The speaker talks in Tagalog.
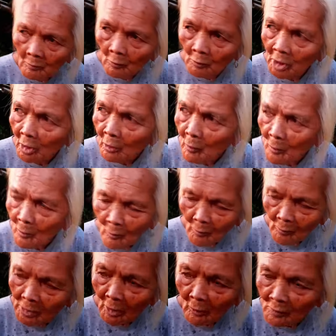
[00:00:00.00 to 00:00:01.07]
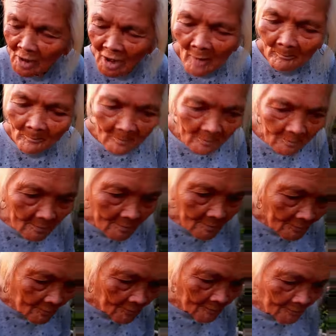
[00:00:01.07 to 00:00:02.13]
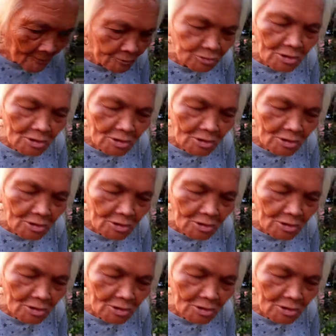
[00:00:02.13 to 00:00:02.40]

Wala kong, wala ko alam kung